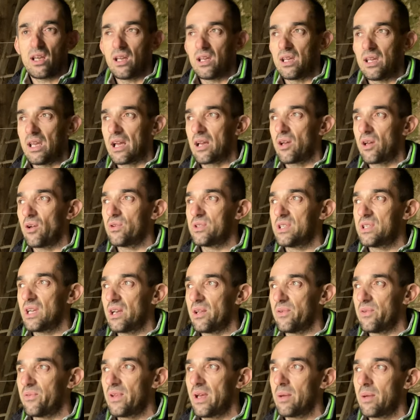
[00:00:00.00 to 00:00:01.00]
et à agrandir
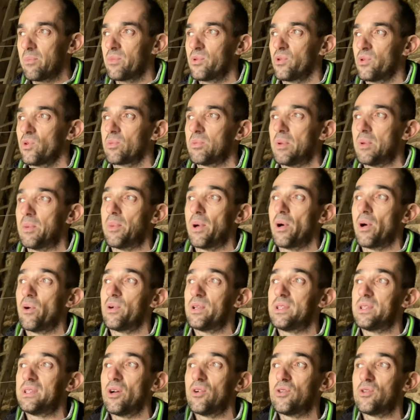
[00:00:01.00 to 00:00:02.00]
les fermes. Donc mes parents
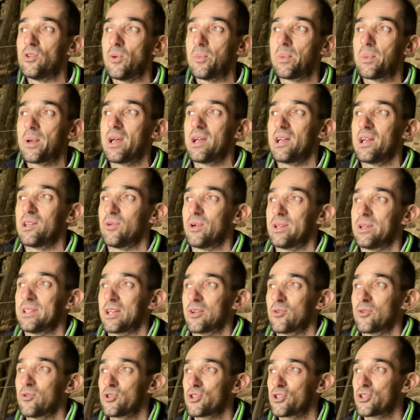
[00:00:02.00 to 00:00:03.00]
étaient en emprunt à droite à
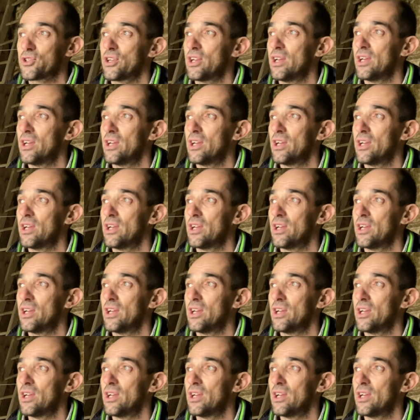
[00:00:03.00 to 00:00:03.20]
gauche,